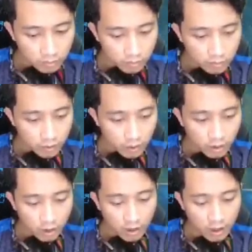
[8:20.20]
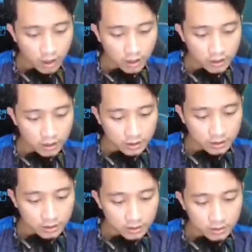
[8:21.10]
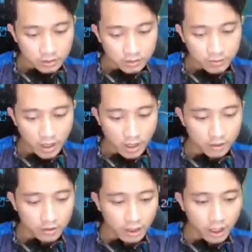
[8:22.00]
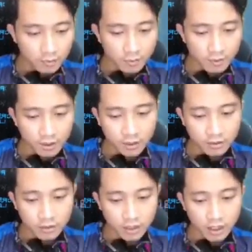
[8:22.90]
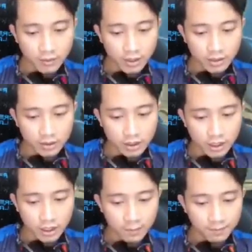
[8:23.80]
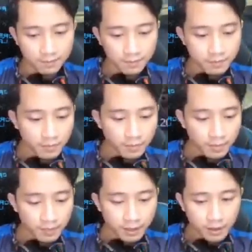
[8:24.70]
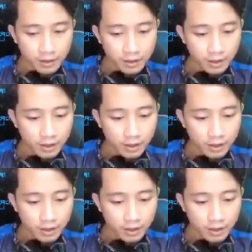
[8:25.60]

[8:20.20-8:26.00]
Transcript: Oke, nice. Mantap teman-teman gue, mantap. Sombong amat.